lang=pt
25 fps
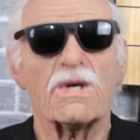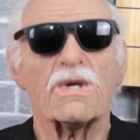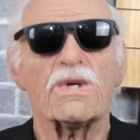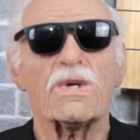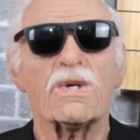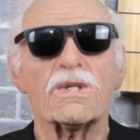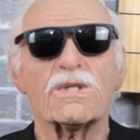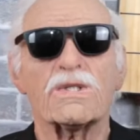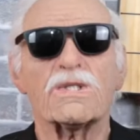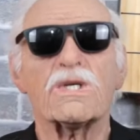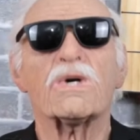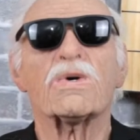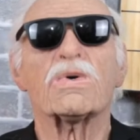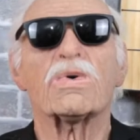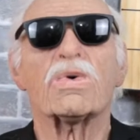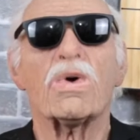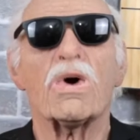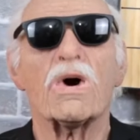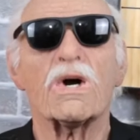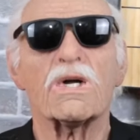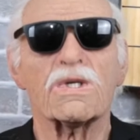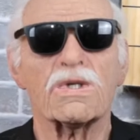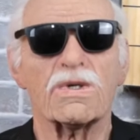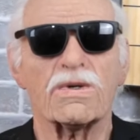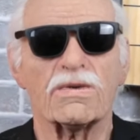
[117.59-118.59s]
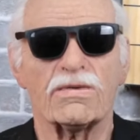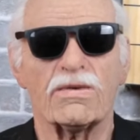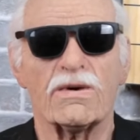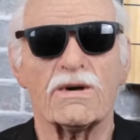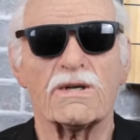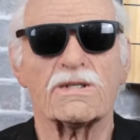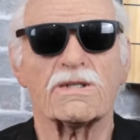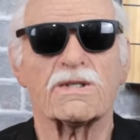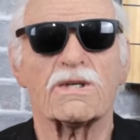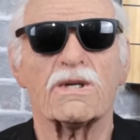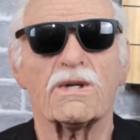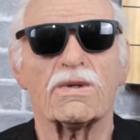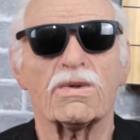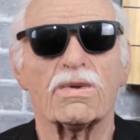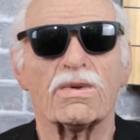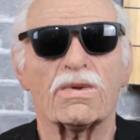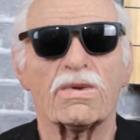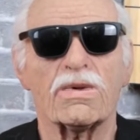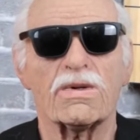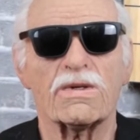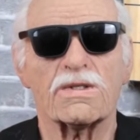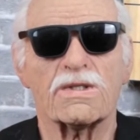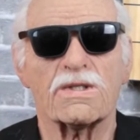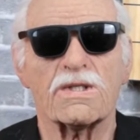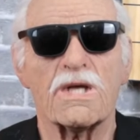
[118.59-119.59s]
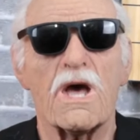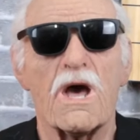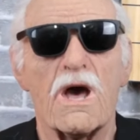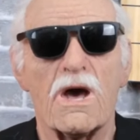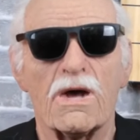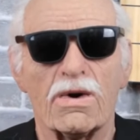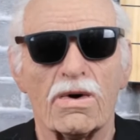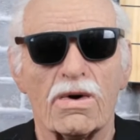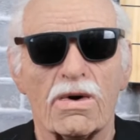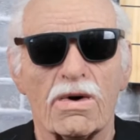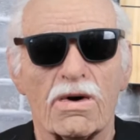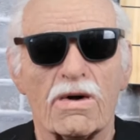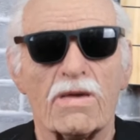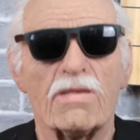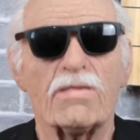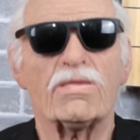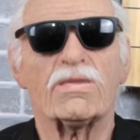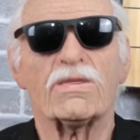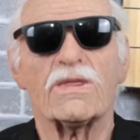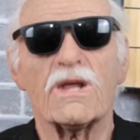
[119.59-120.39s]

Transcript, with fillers: e o seu código foi escrito do zero,